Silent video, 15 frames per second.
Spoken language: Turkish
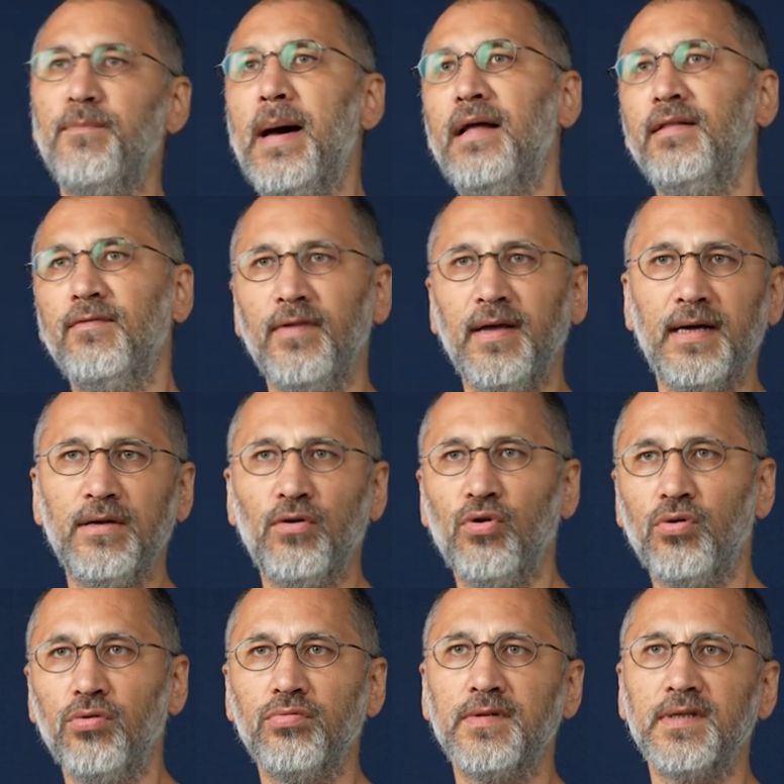Ben ve hani
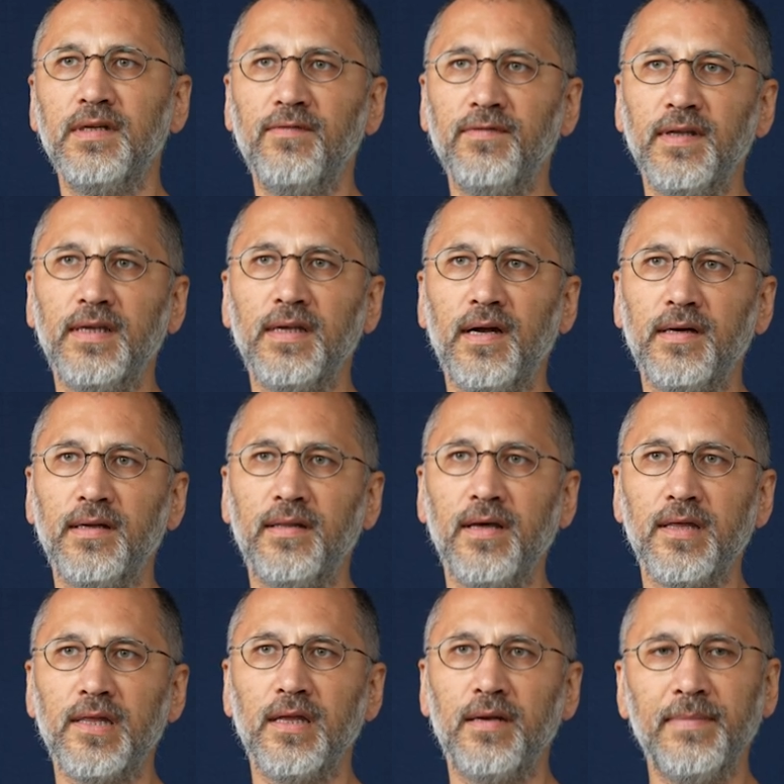o sınıftaki
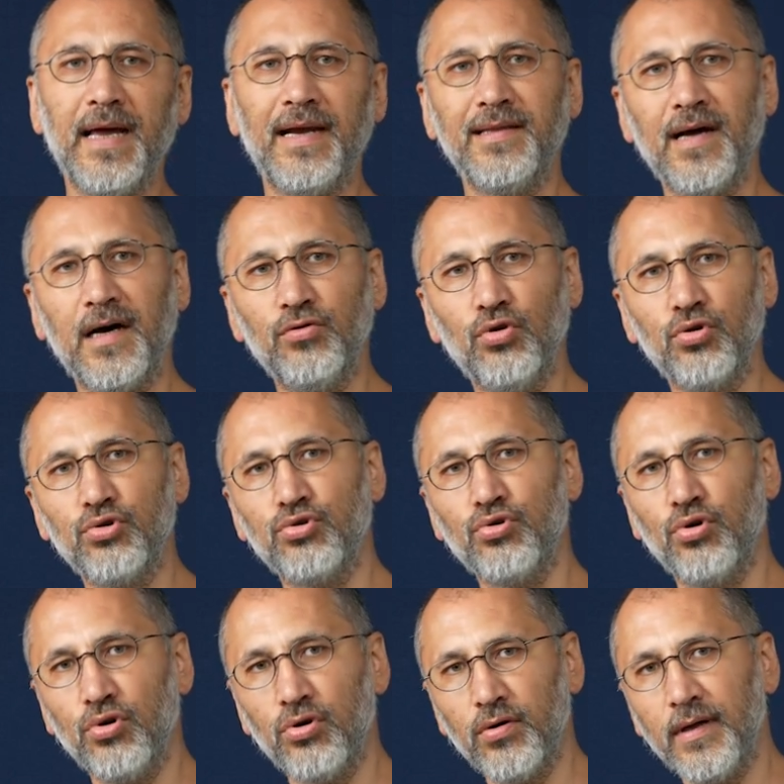arkadaşlarım yani daha
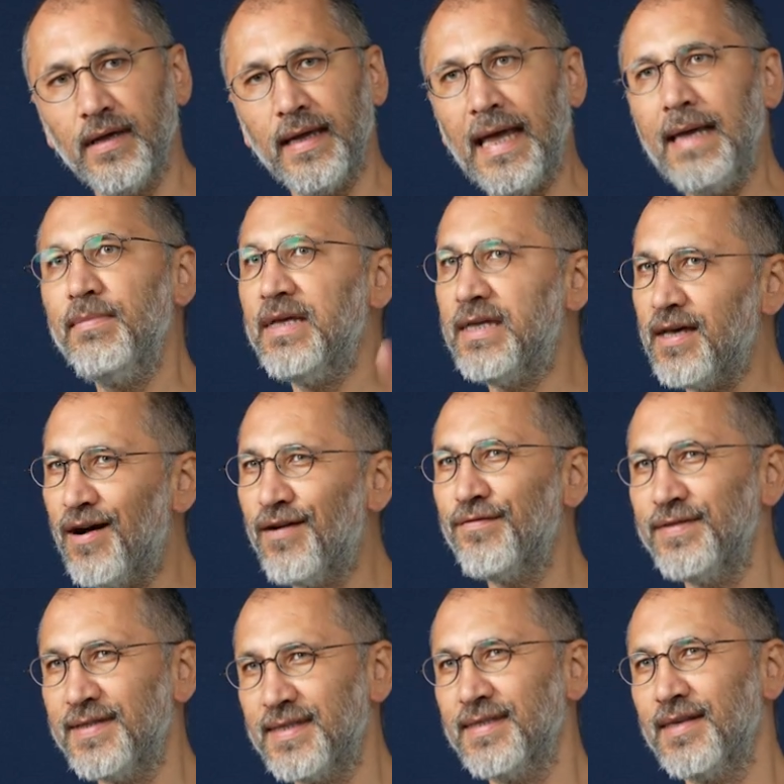doğrusu e, M2
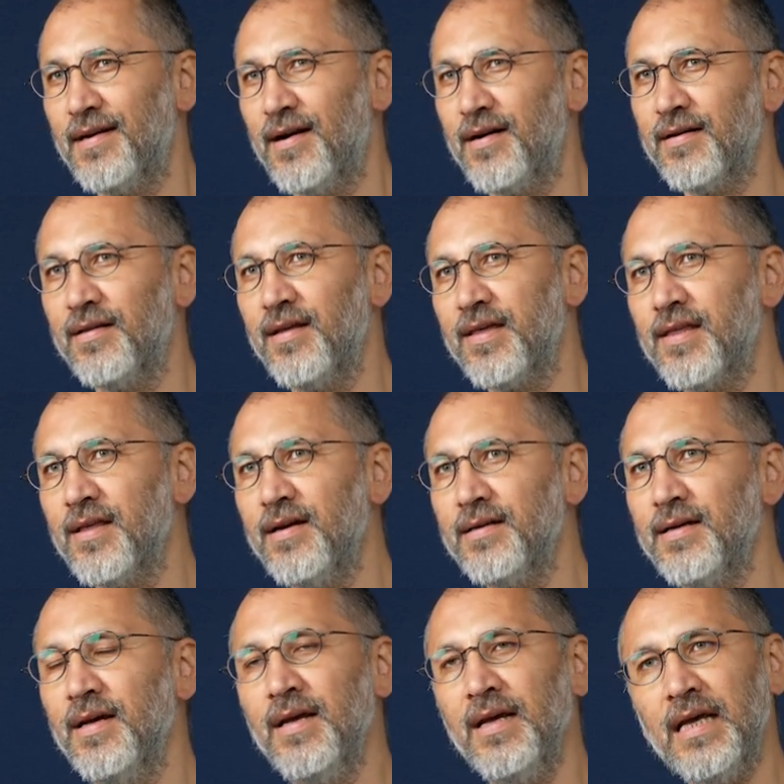amfisinden
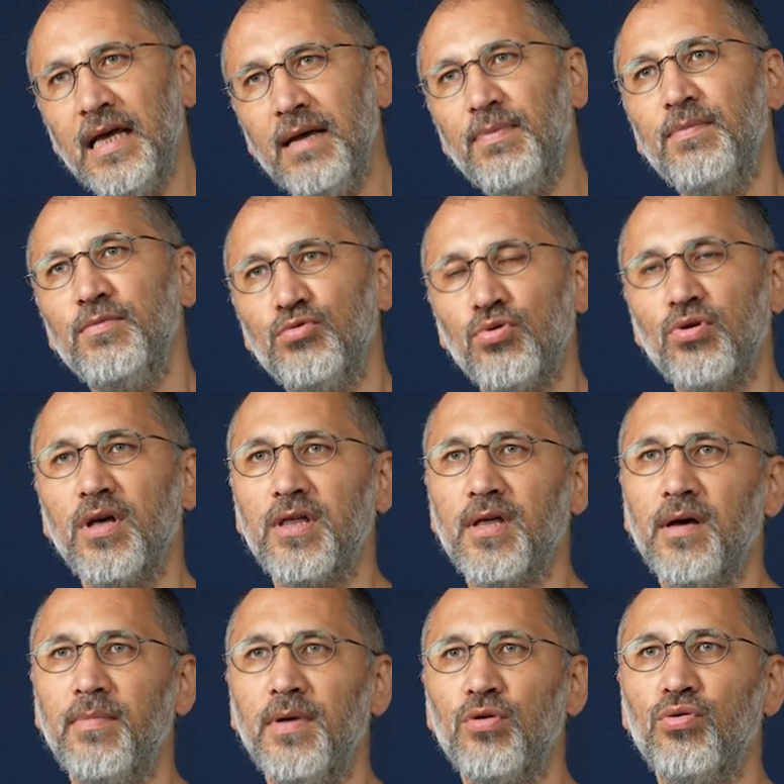arkadaşlar hepimiz 3
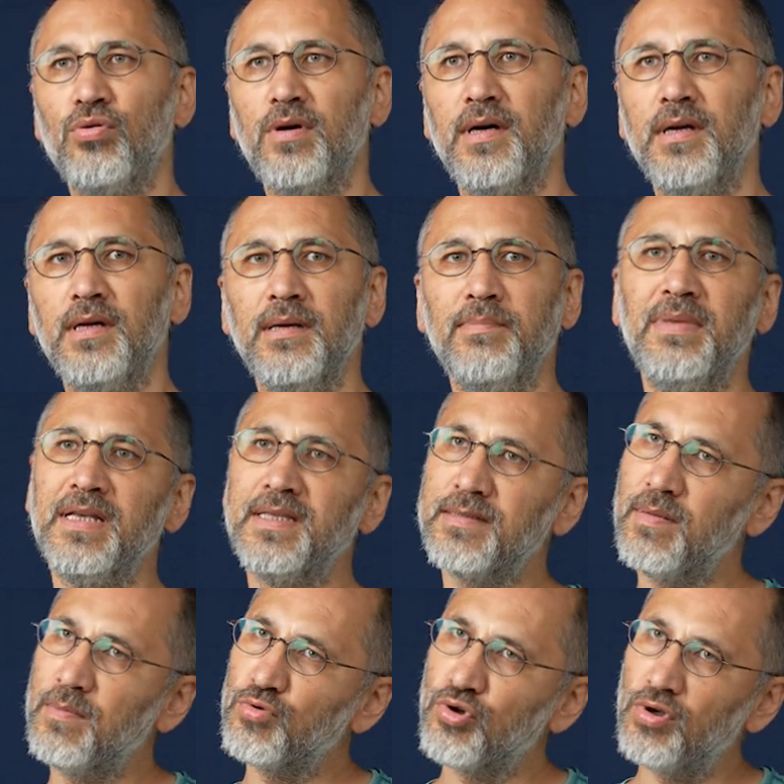aşağı 5 yukarı. Bir
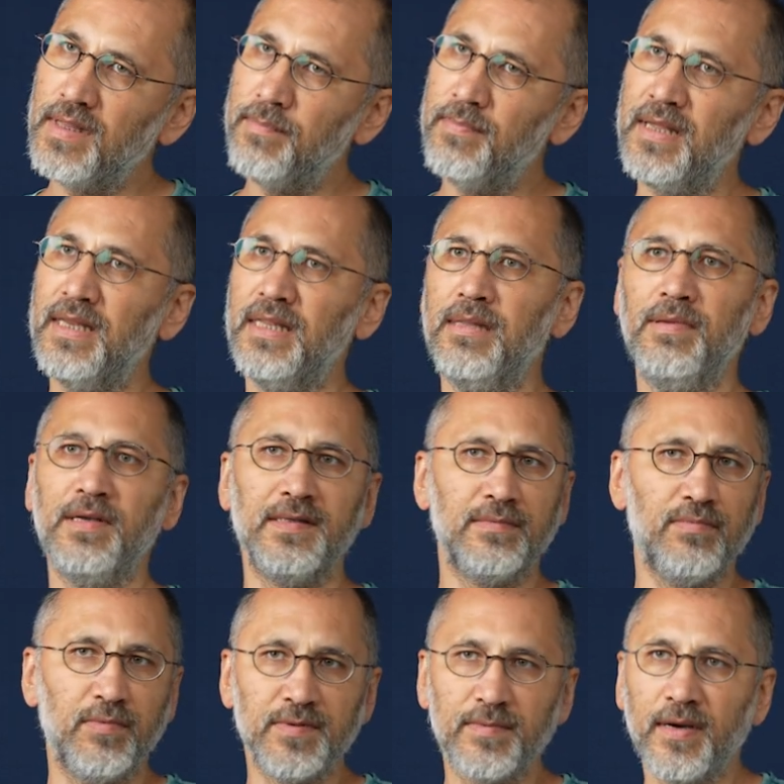kısmımız ÖDP'liydi, bir
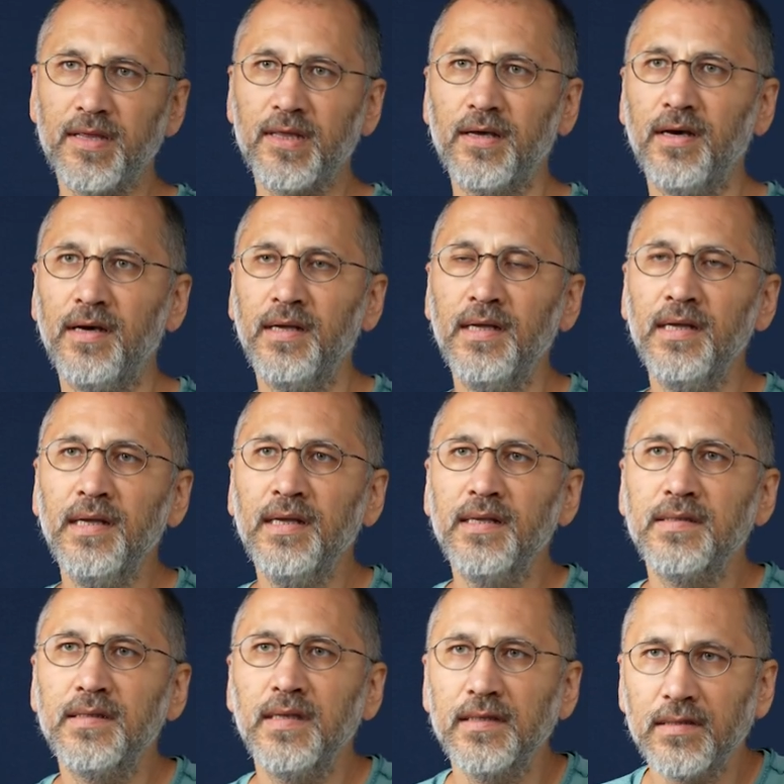kısmımız başka
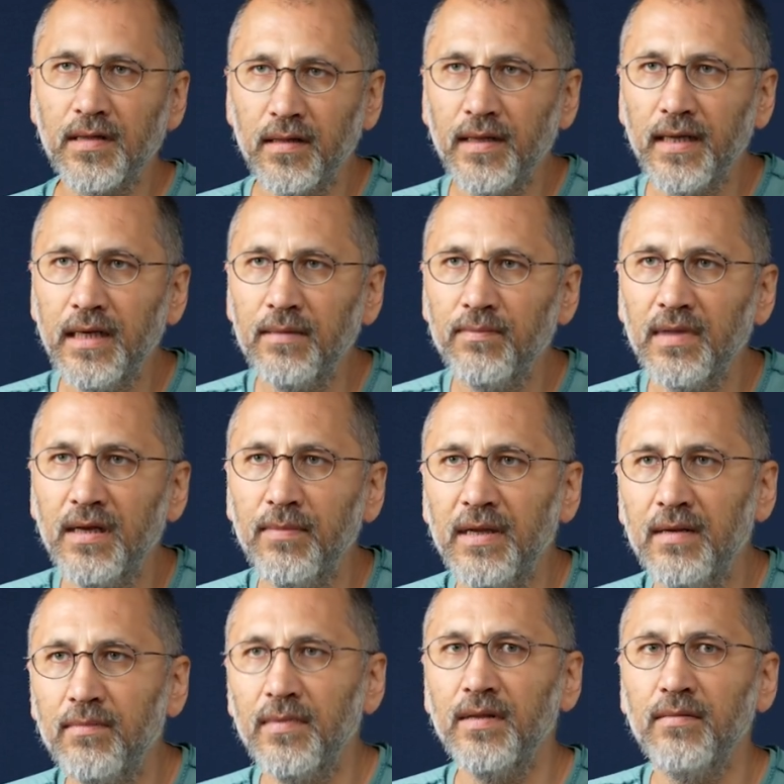siyasal eğilimleri
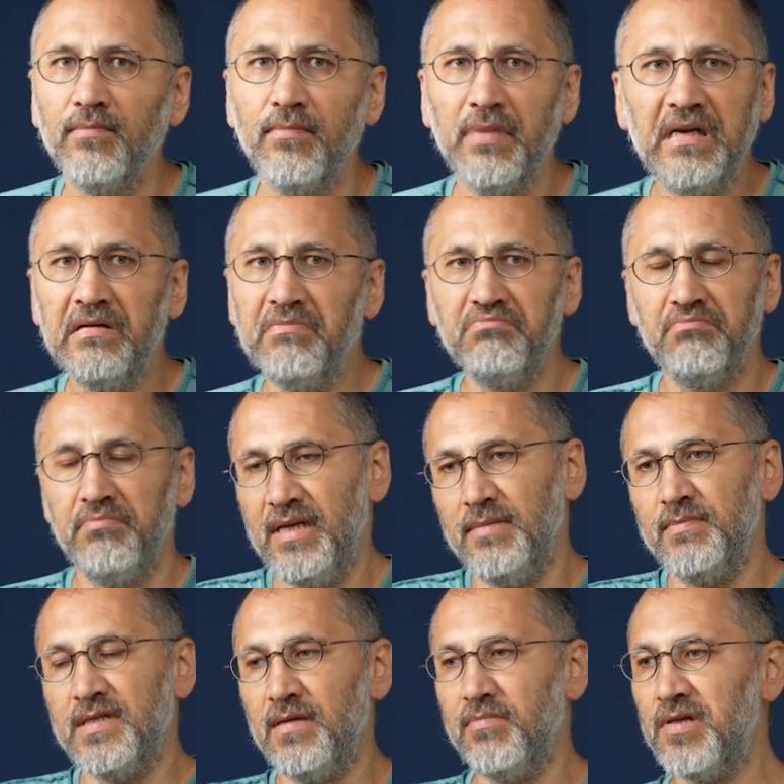benim, benim,
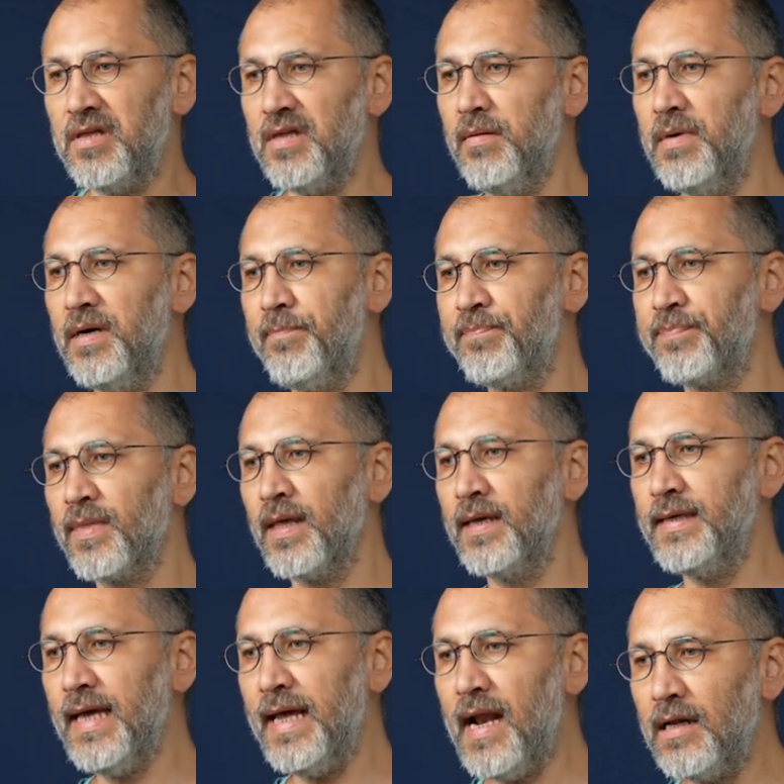benimsemişti ama
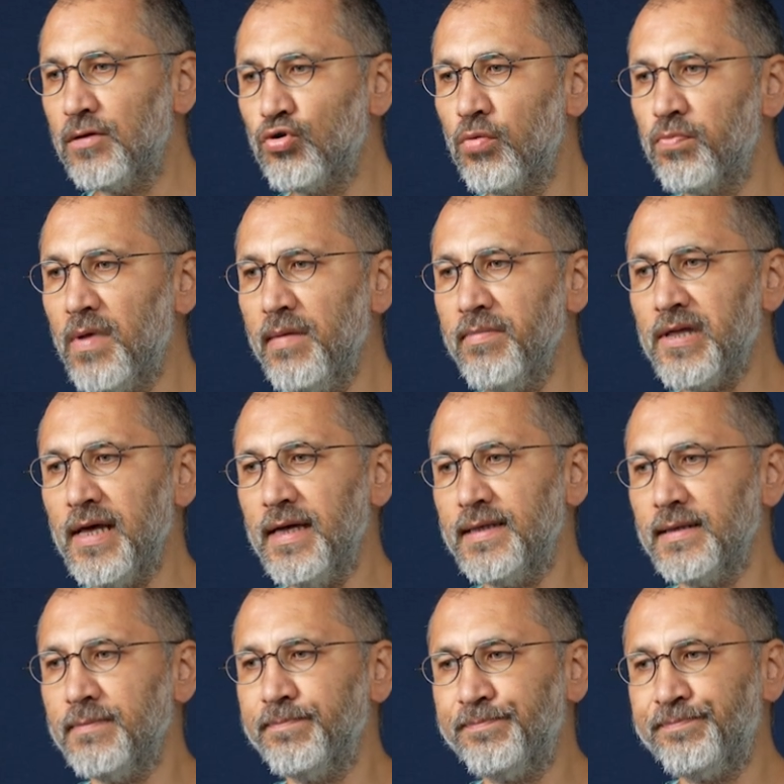genel toplam
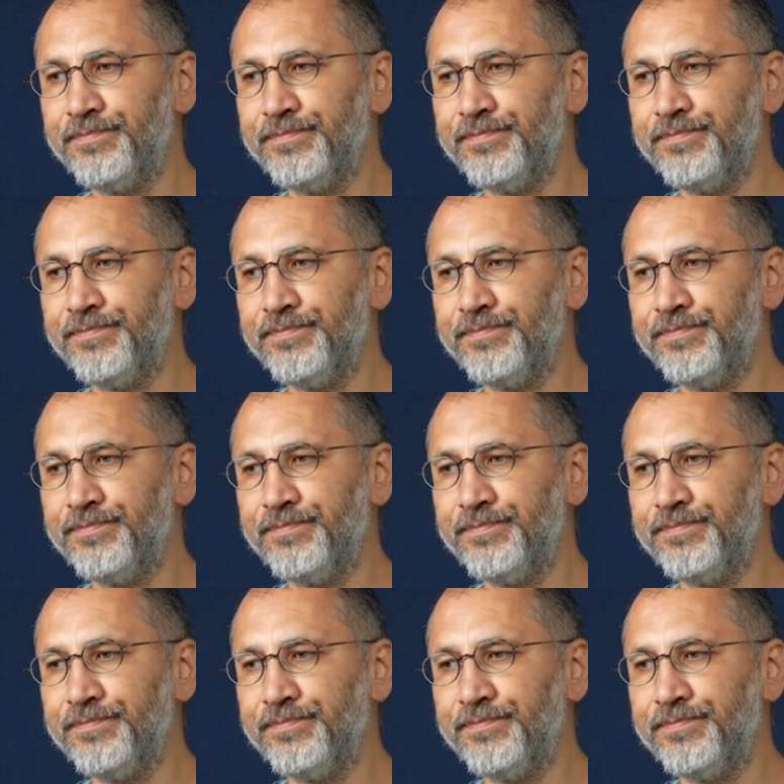şeydi.